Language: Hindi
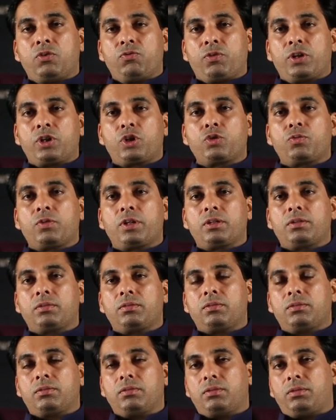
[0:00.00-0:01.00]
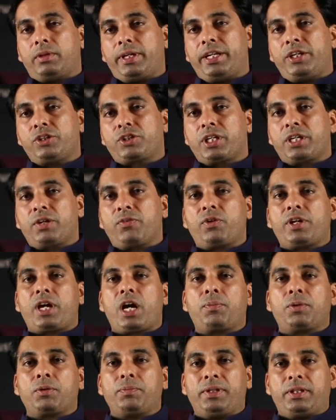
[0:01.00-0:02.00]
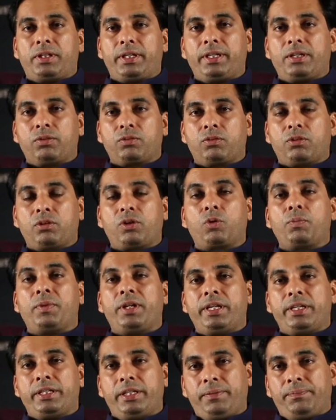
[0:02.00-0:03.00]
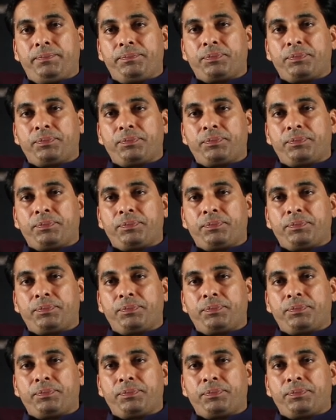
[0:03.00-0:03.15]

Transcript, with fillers: वन टू वन लेनी चाहिए वो यहाँ पर मिलती है हमको और मिलेगी